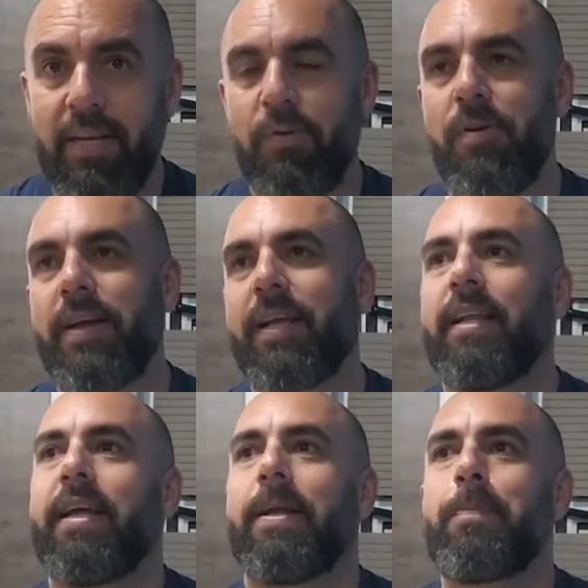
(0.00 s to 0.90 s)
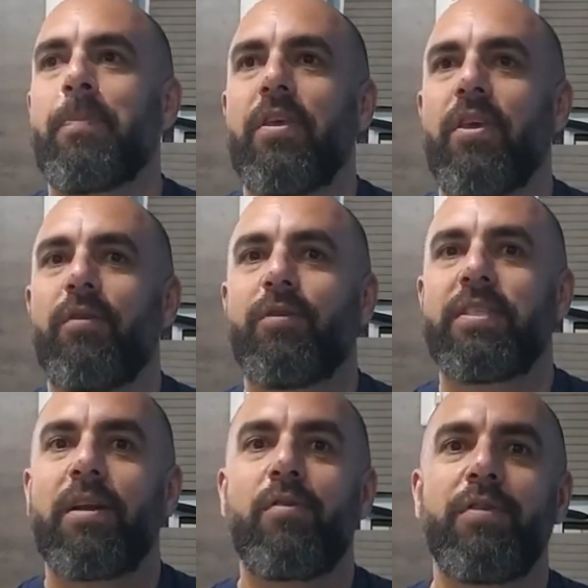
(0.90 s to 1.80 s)
agora, galera, eu vou
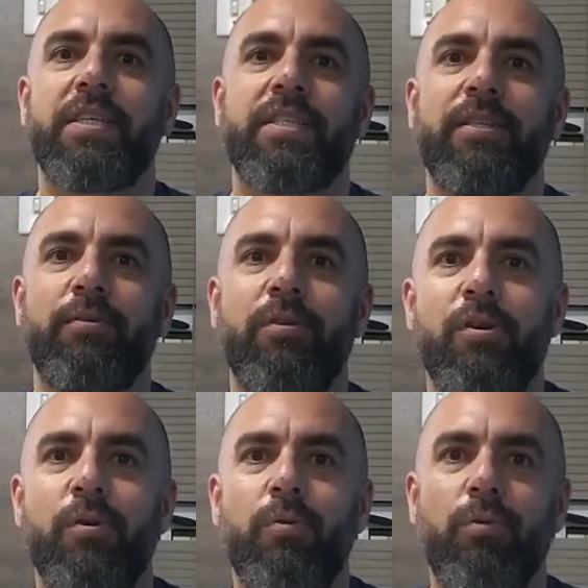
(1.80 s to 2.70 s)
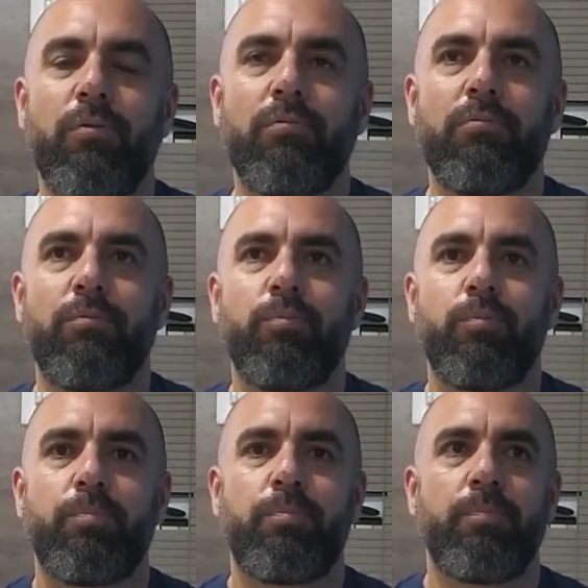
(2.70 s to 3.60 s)
estar conversando com um
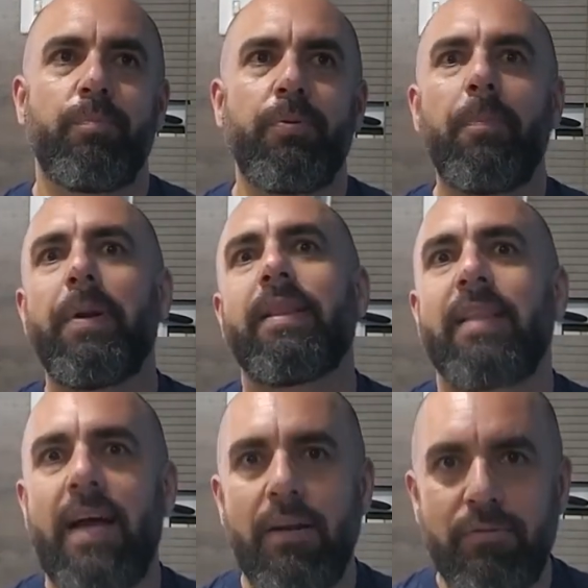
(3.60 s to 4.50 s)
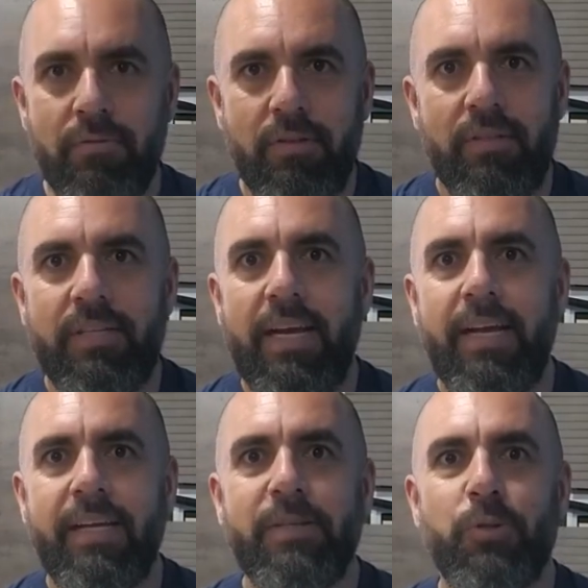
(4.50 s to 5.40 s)
proprietário
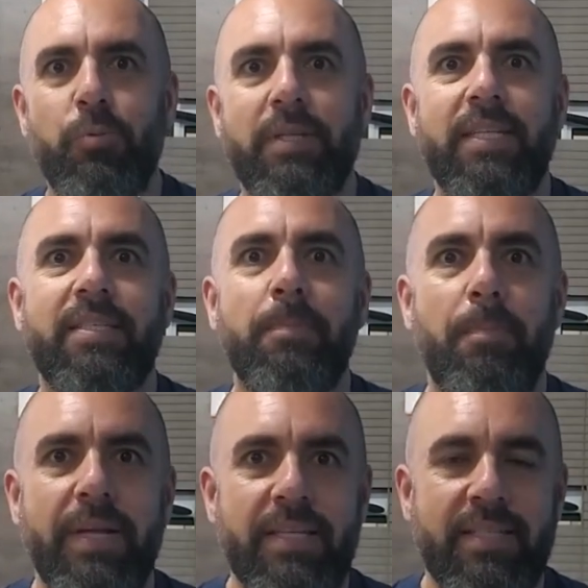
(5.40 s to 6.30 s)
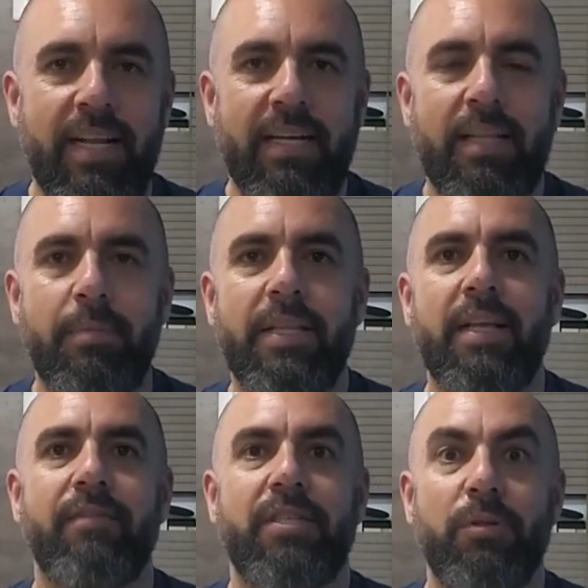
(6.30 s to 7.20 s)
né, de uma das empresas lá que também
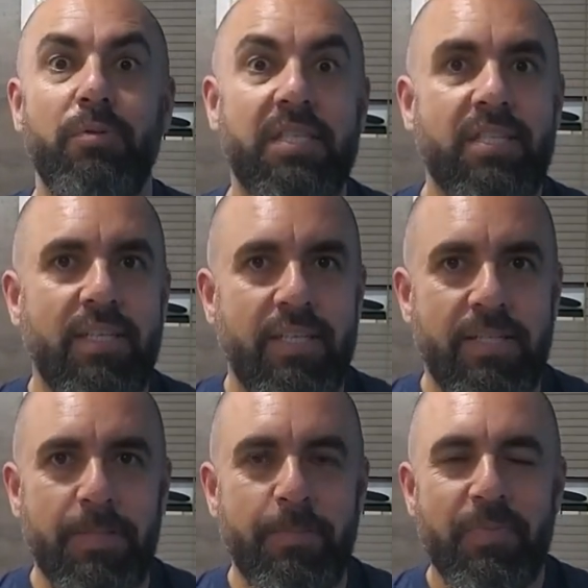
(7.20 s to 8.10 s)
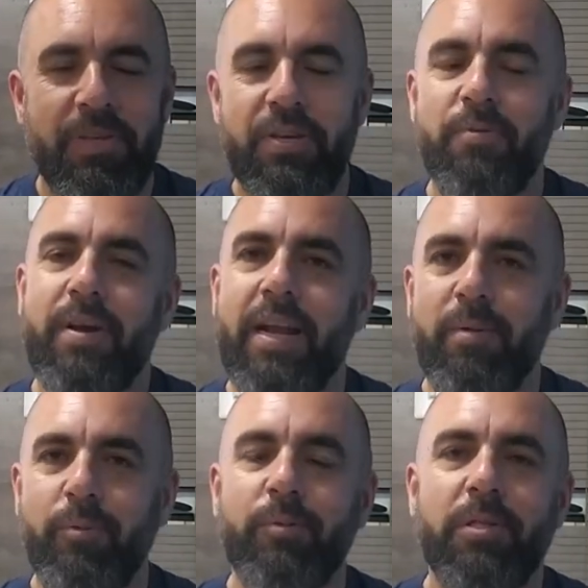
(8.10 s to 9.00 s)
tava, tinha um stand. E é um cara
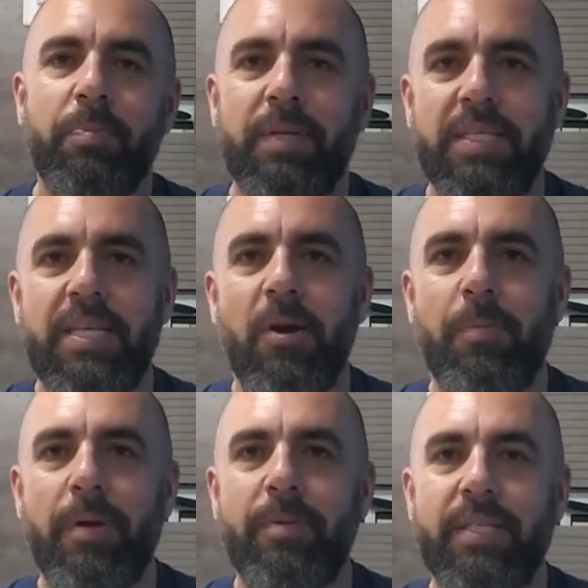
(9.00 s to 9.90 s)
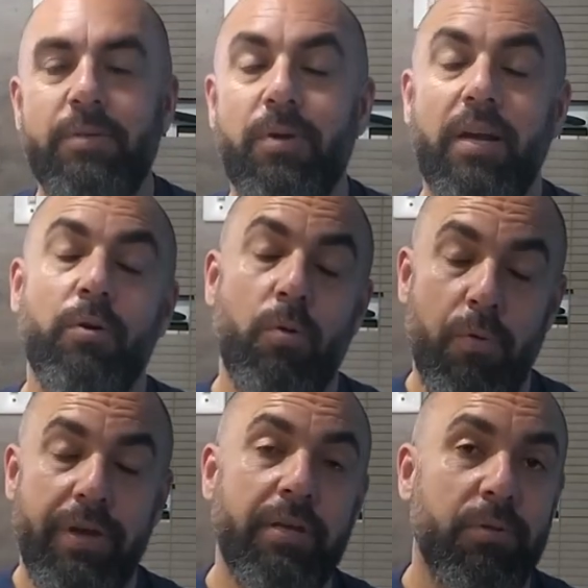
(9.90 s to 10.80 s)
muito especial para mim, assim, um cara que eu
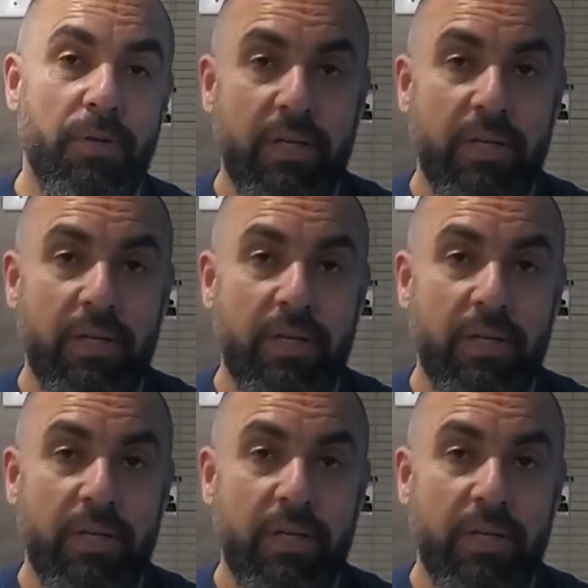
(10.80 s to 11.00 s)
conheço